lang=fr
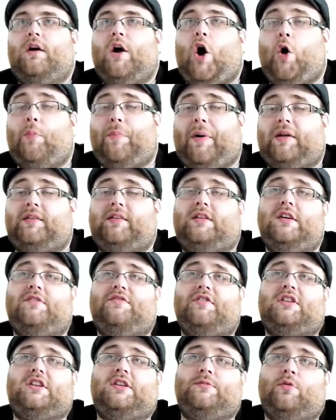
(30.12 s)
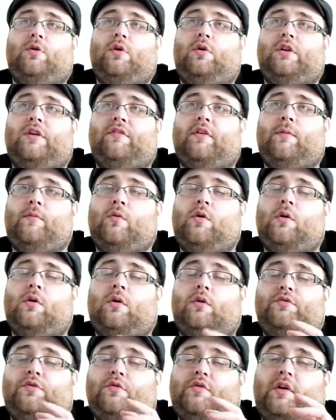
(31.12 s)
En partie, effectivement. On a
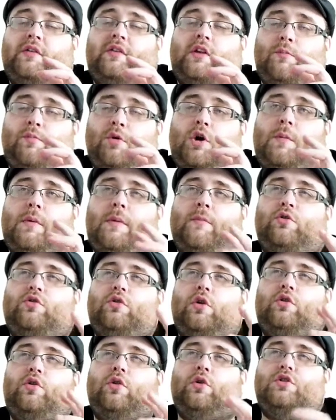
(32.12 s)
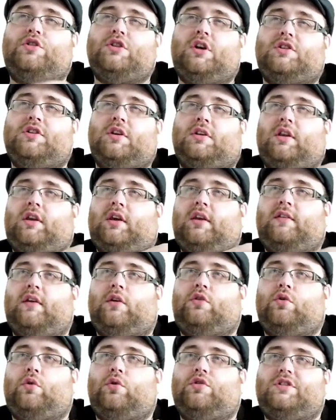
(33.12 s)
vraiment, faut voir ça un peu comme un moteur de recherche avec des
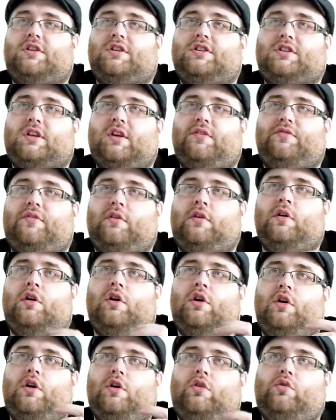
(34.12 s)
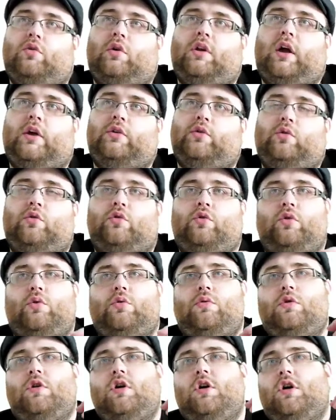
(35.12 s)
critères de recherche très fins sur les réseaux
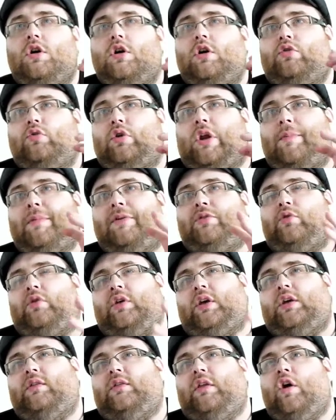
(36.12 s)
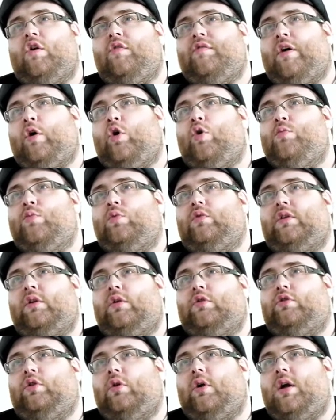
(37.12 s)
sociaux. Sur la base de ces critères, on va remonter
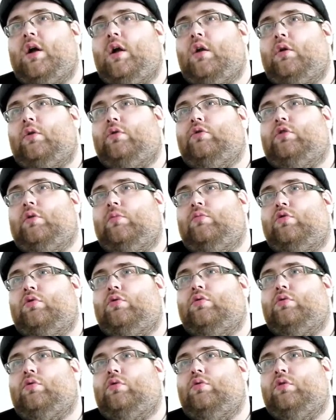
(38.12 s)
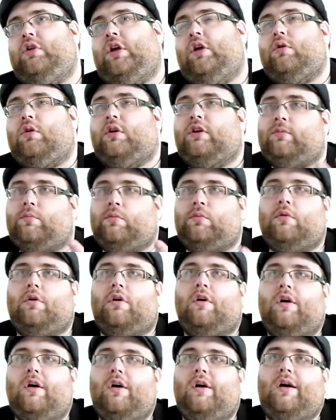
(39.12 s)
en temps réel l'ensemble du contenu qui correspond
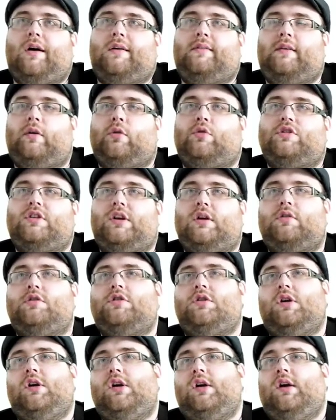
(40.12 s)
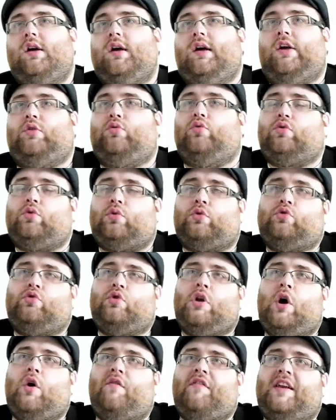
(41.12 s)
à ces recherches. Et tout ce
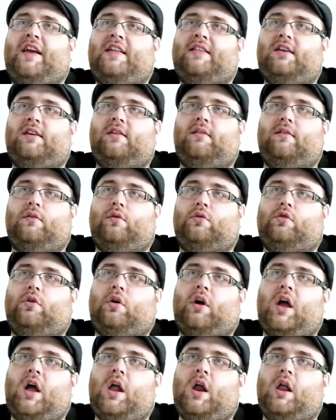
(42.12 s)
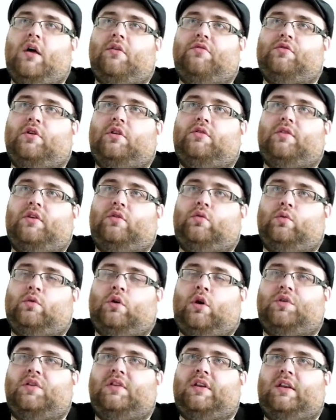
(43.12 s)
contenu-là, on va l'analyser en temps réel, à la fois de façon
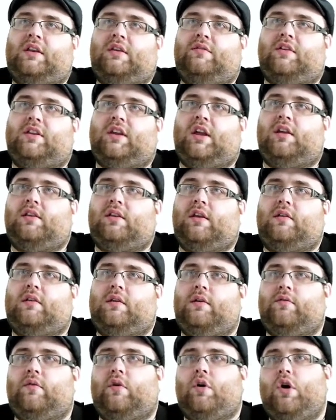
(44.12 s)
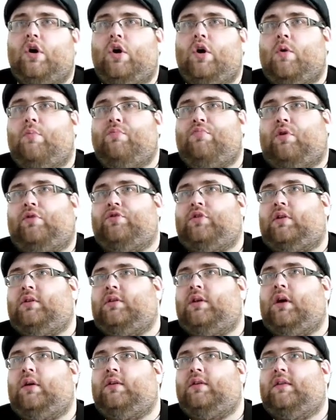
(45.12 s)
quantitative et qualitative, pour
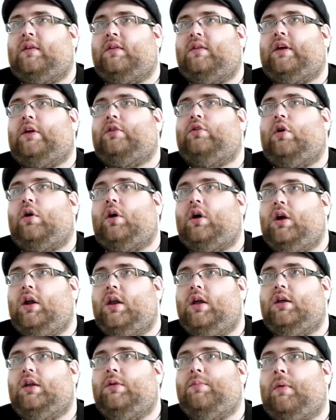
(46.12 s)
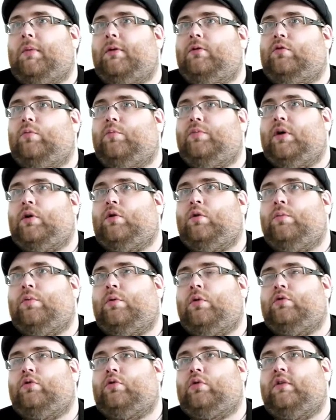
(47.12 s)
sortir des indicateurs clés qui permettent de bien
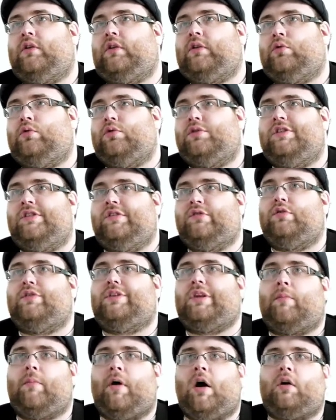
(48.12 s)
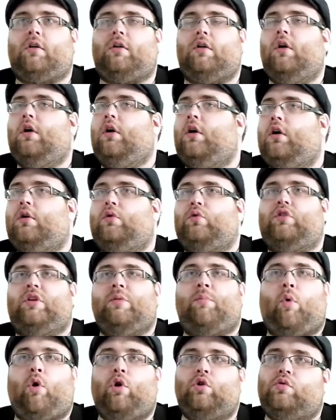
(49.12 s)
comprendre ce que les internautes disent de sa marque, de
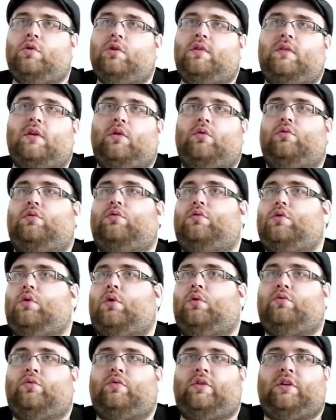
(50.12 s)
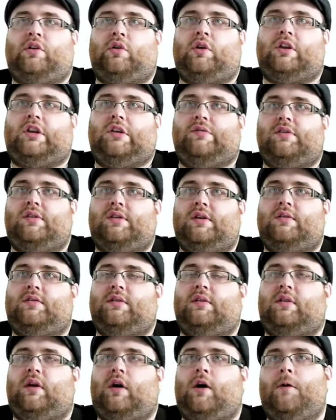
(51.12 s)
ses produits, de ses concurrents, de son secteur d'activité,
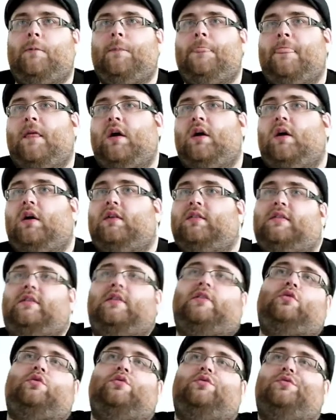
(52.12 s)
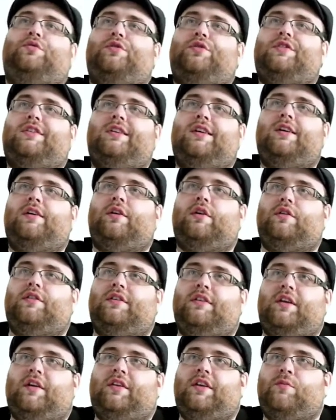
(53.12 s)
etc. Ça, c'est ce qu'on faisait euh,
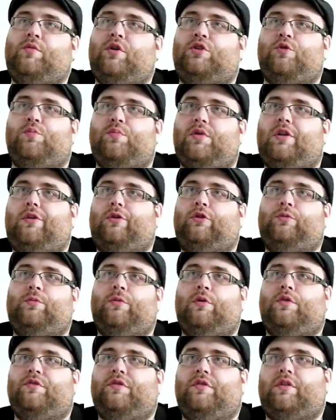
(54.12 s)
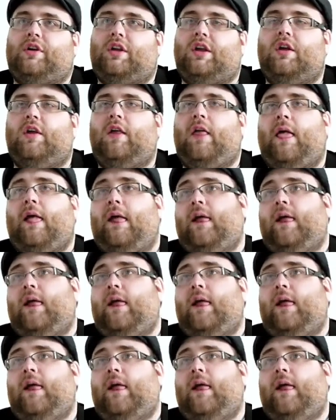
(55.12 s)
ces derniers mois depuis le lancement en février.